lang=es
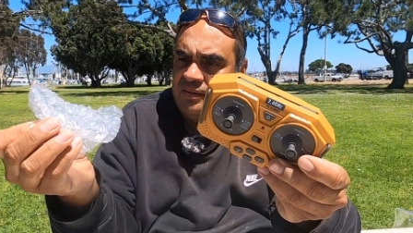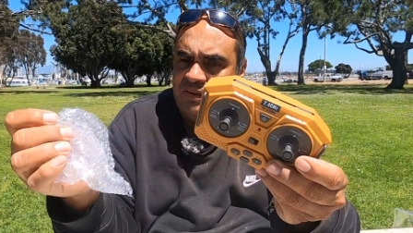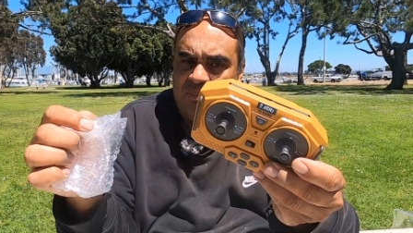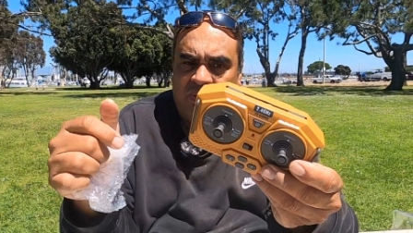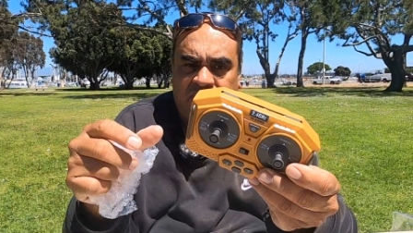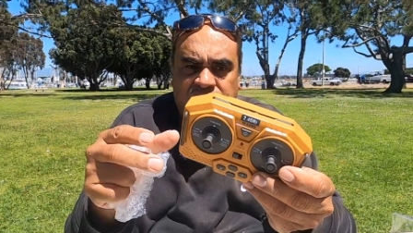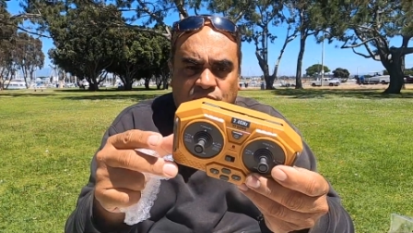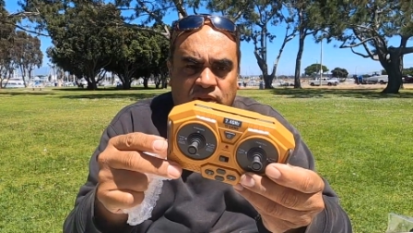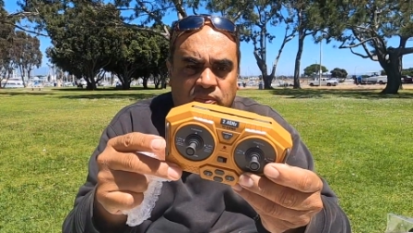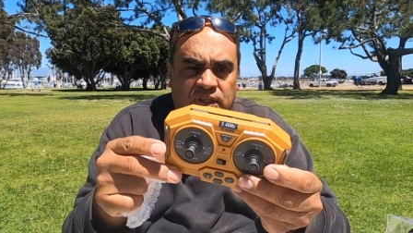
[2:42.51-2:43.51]
de
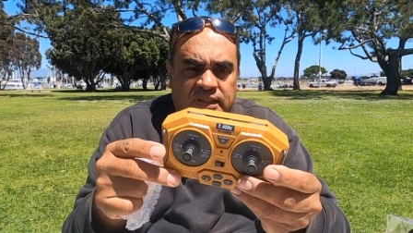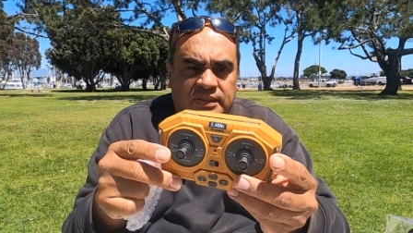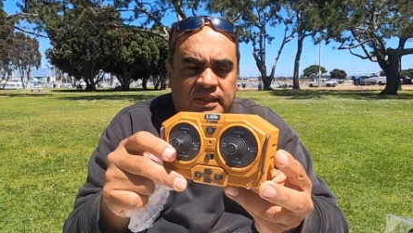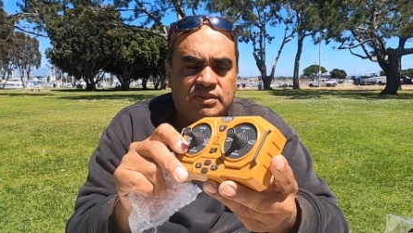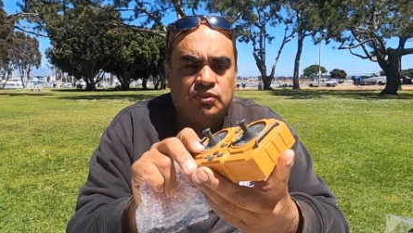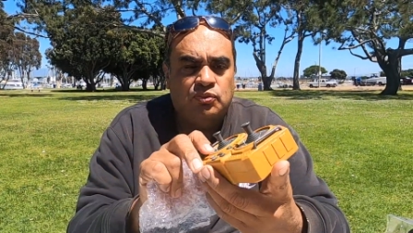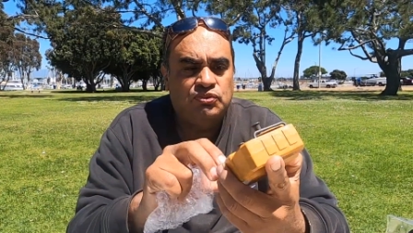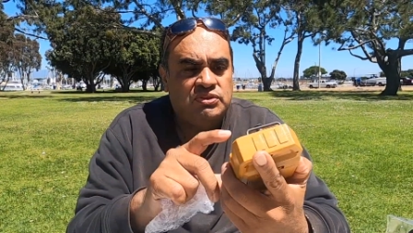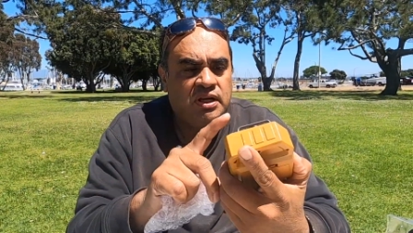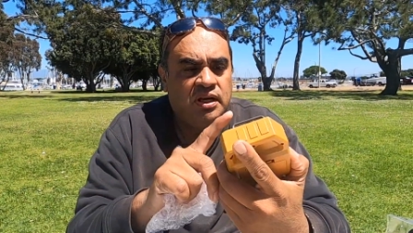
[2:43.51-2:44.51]
plástico de bolitas,
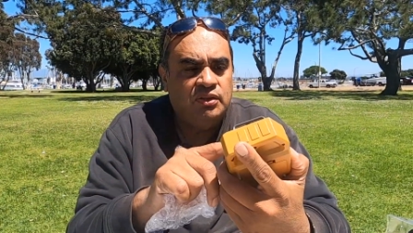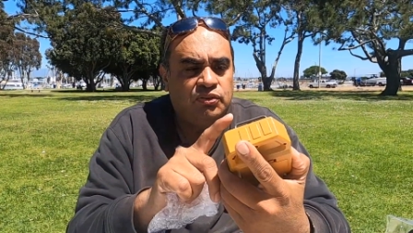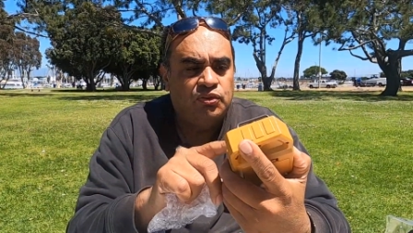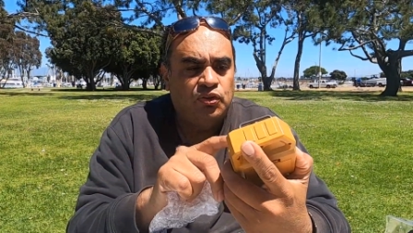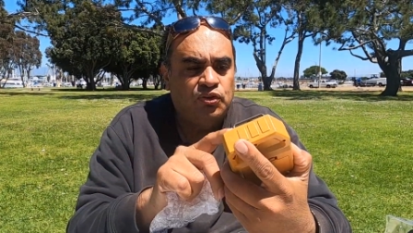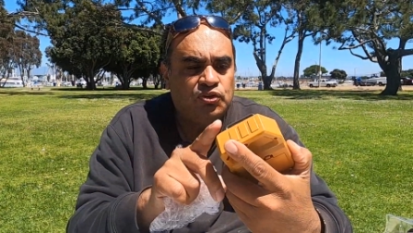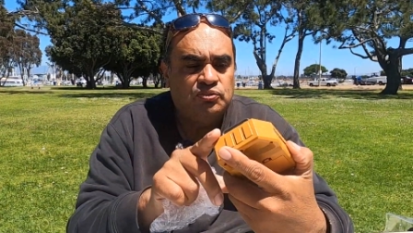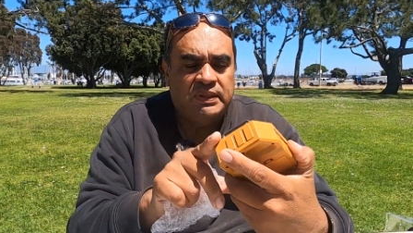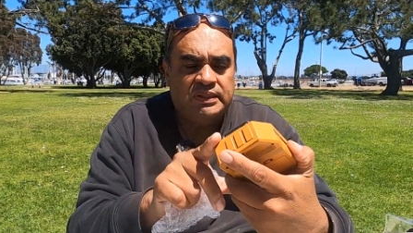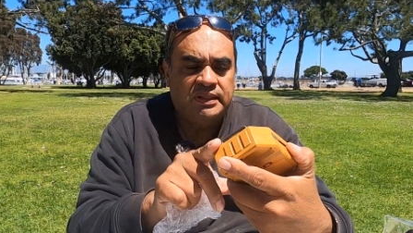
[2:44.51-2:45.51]
usa
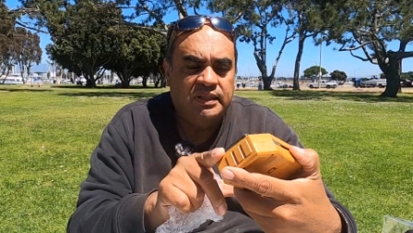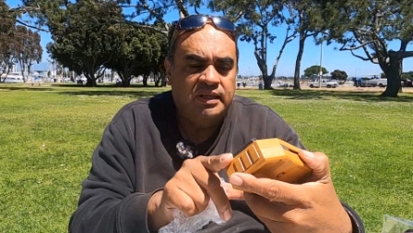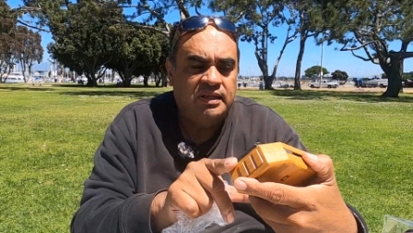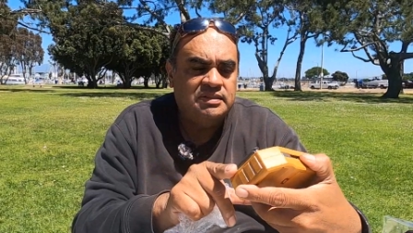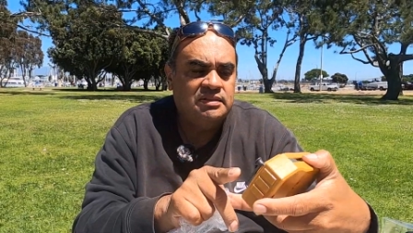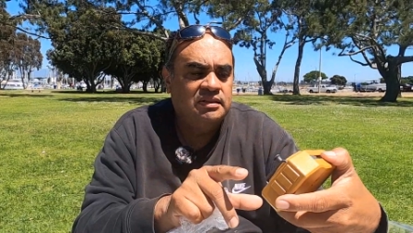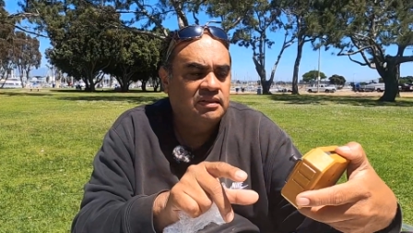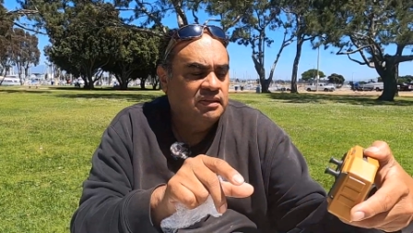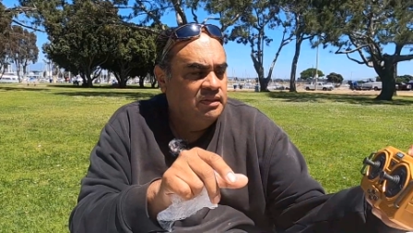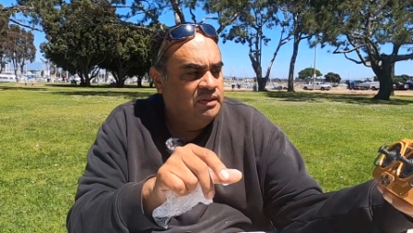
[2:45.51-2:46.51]
dos baterías
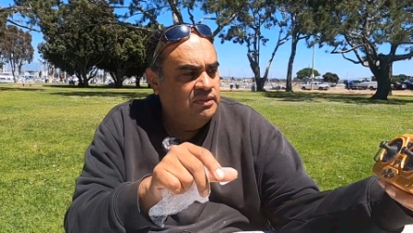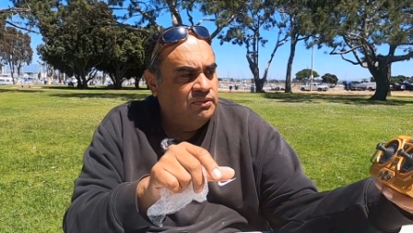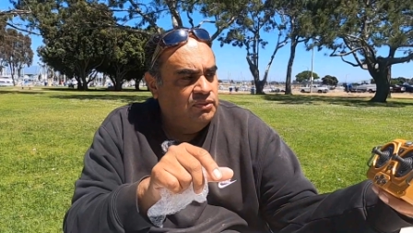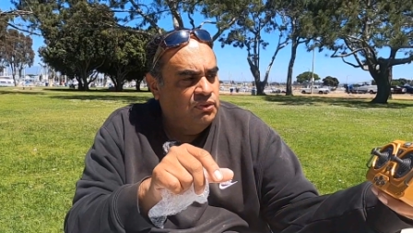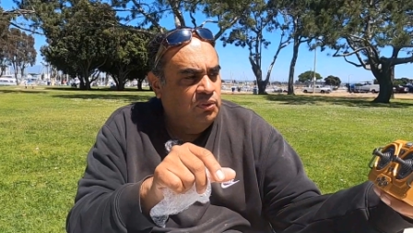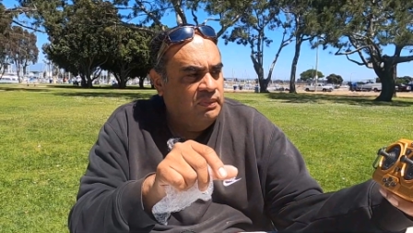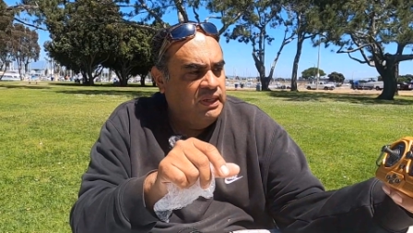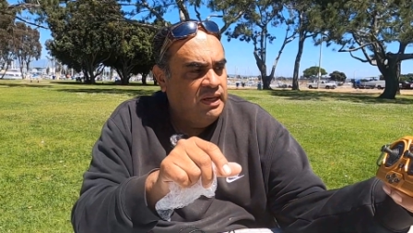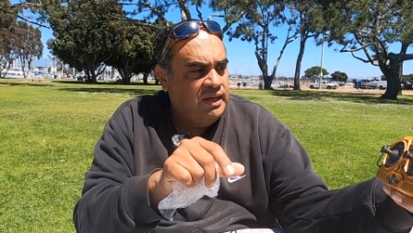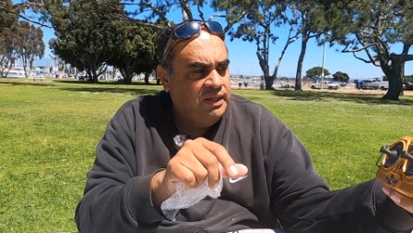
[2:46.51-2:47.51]

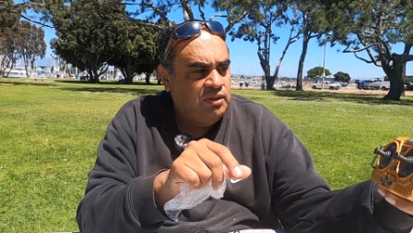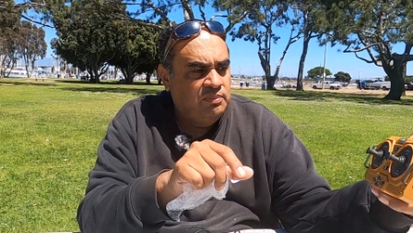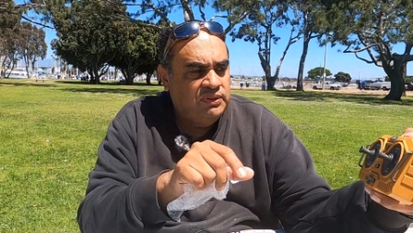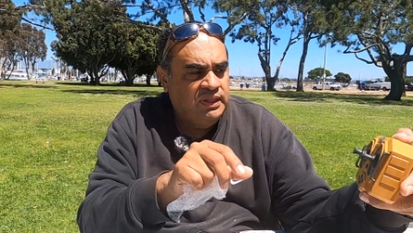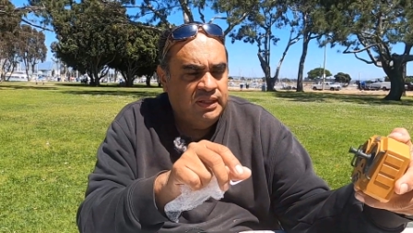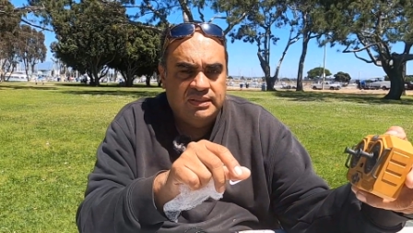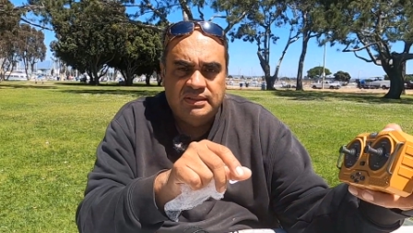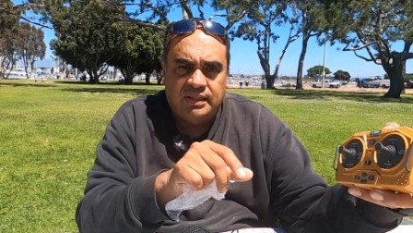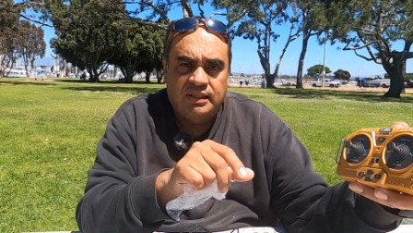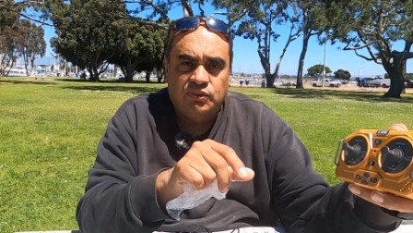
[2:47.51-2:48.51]
AA y como dije
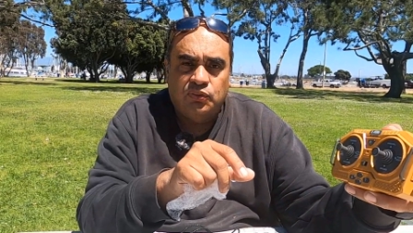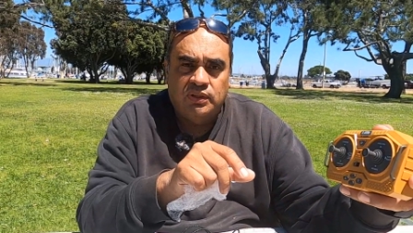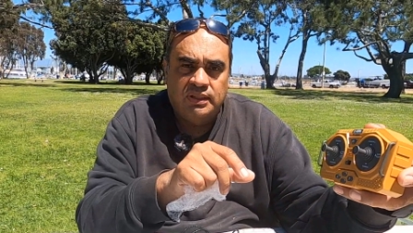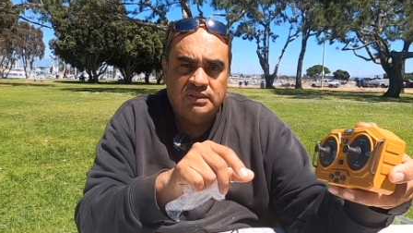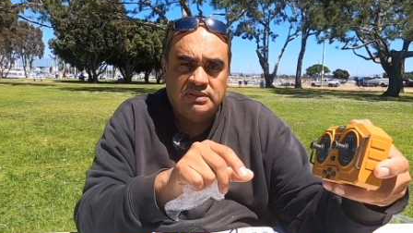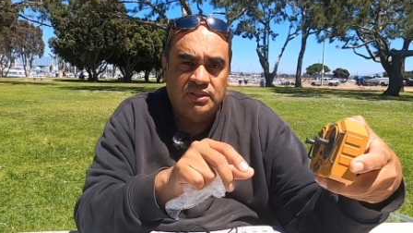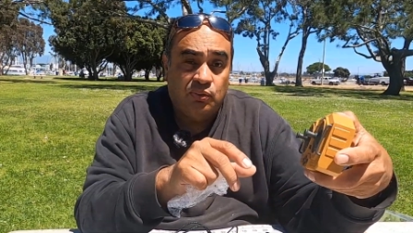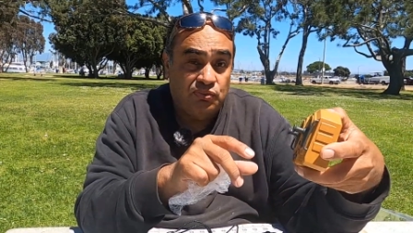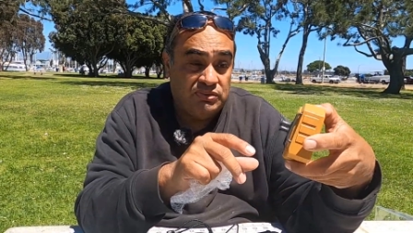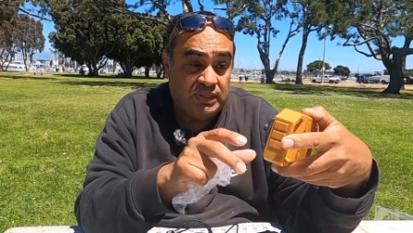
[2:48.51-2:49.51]
hace rato es de
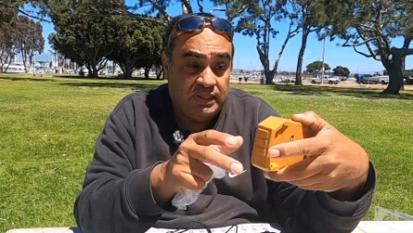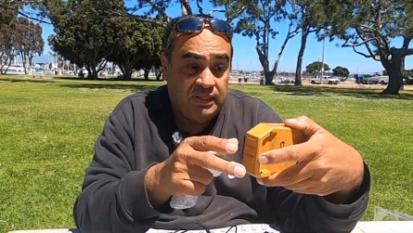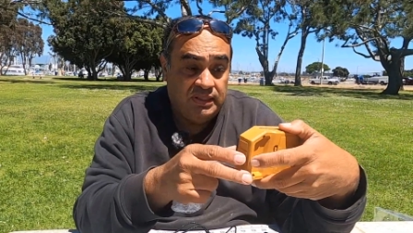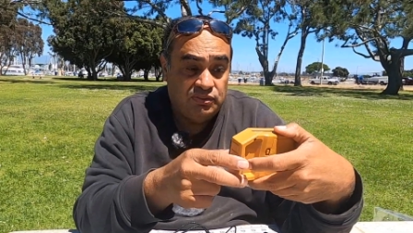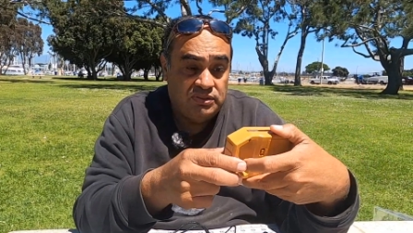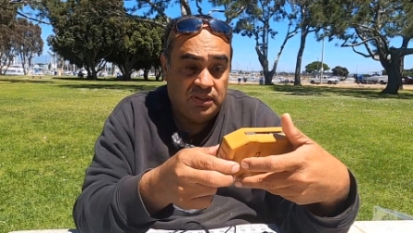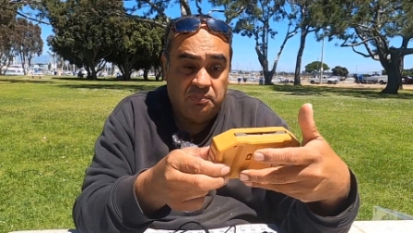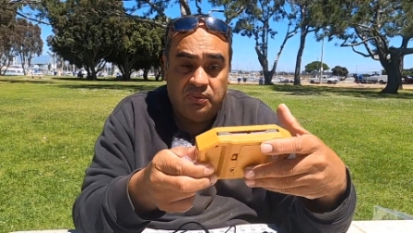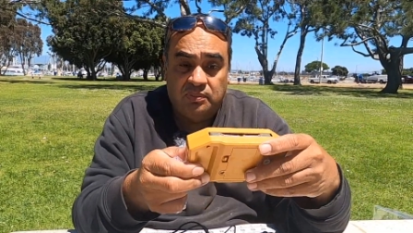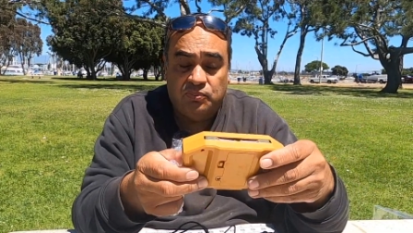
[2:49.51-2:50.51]
11 canales, o sea
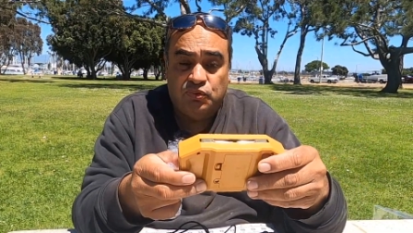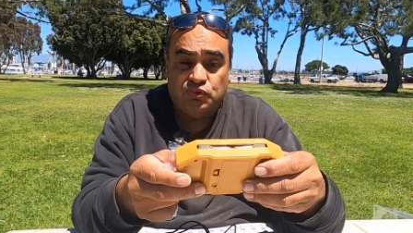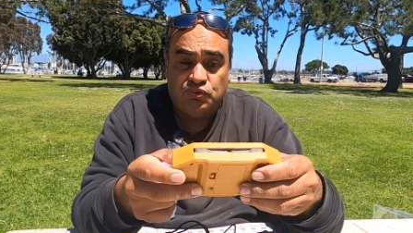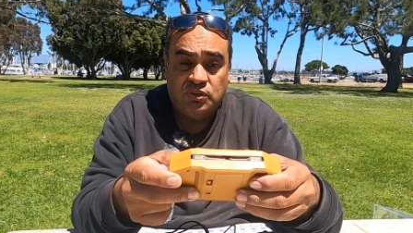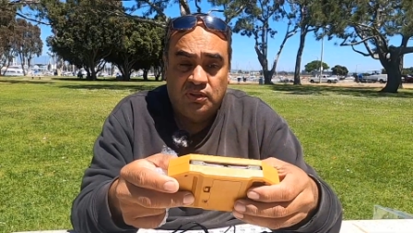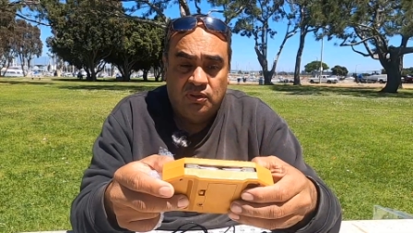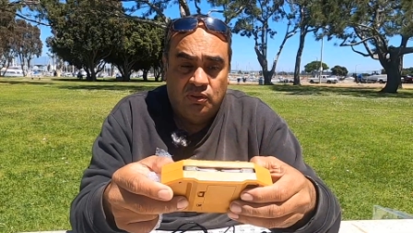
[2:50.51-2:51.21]
que podemos